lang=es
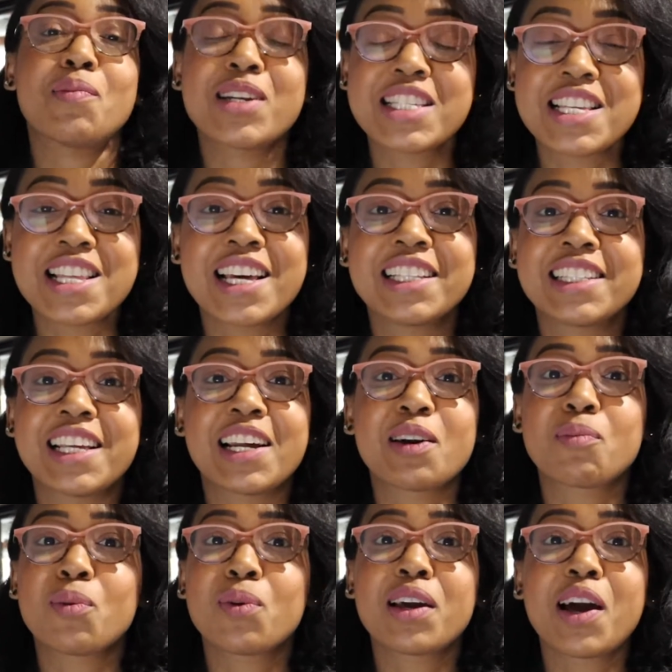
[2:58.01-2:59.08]
presidente en
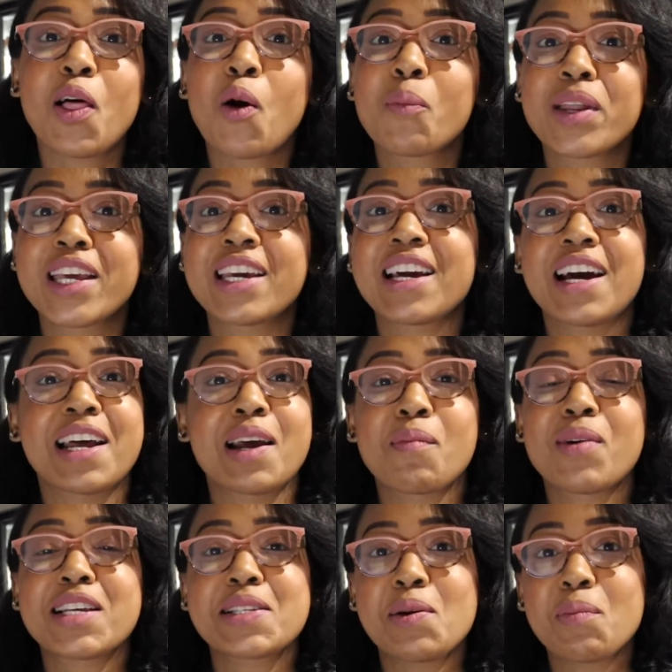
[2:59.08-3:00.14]
República Dominicana,
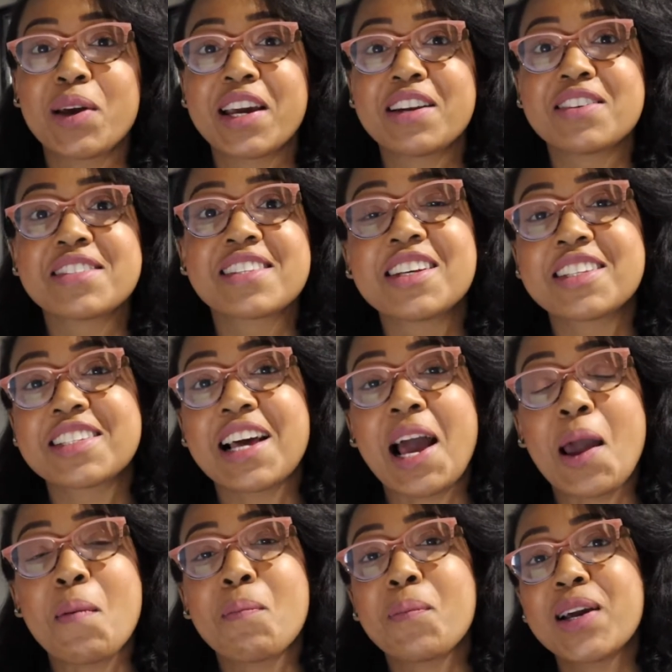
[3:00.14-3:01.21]
más o menos. O
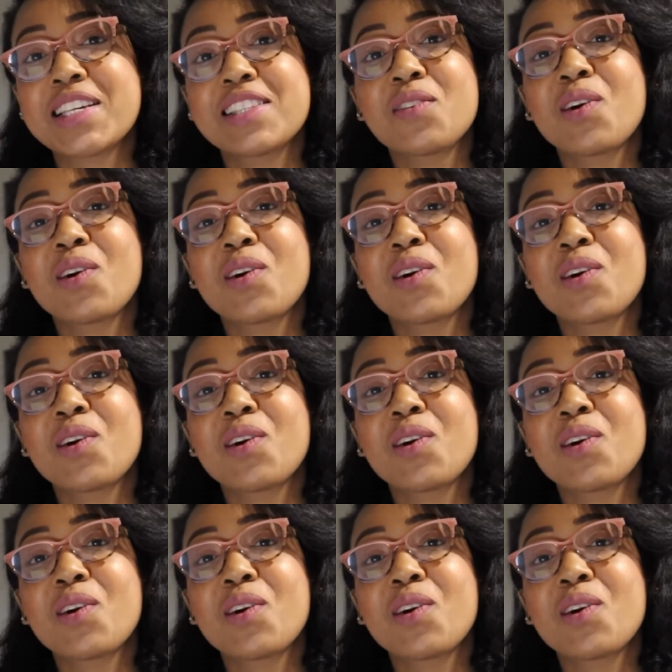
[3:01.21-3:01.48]
sea, en vez de